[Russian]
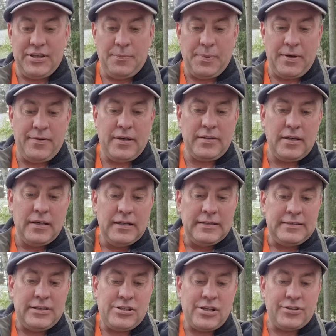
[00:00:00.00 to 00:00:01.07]
привет!
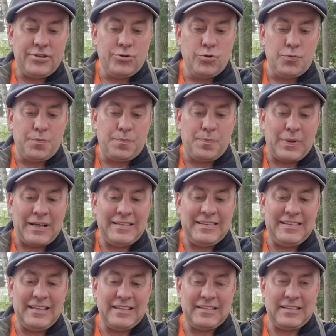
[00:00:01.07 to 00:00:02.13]
Сейчас идут
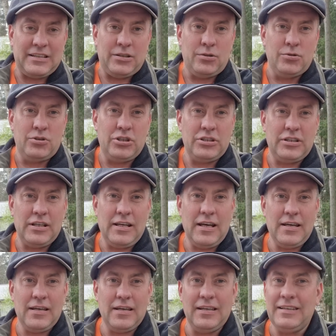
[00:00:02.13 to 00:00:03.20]
протесты
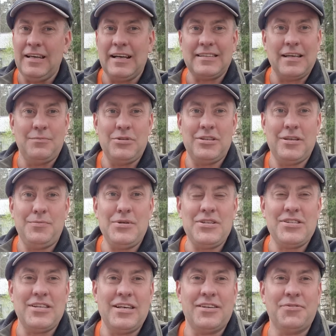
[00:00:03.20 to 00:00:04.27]
учителей. Я там не на
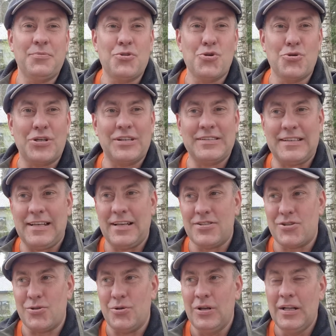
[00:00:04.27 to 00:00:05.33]
месте, я смотрю
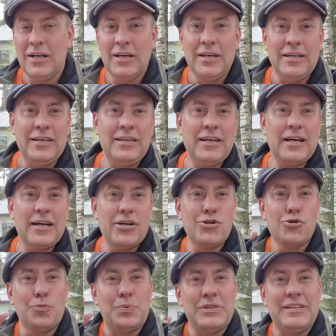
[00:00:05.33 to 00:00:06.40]
трансляцию. И я
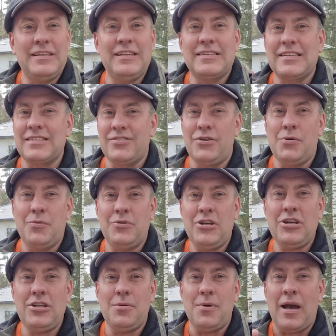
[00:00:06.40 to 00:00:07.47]
хочу поделиться своими
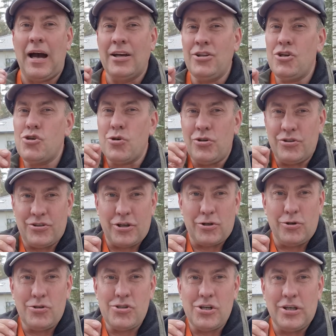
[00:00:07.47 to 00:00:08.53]
мнениями. Они еще не
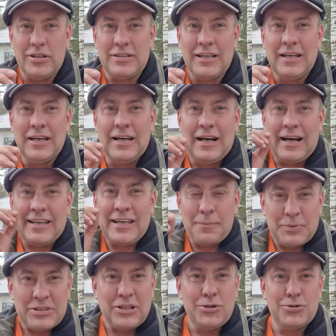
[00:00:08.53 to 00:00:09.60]
закончились, а я
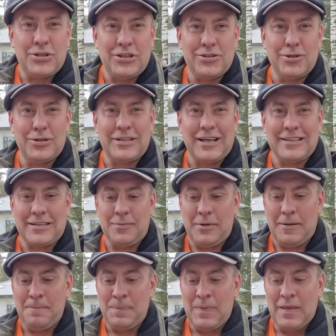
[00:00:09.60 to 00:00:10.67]
поделюсь результатами.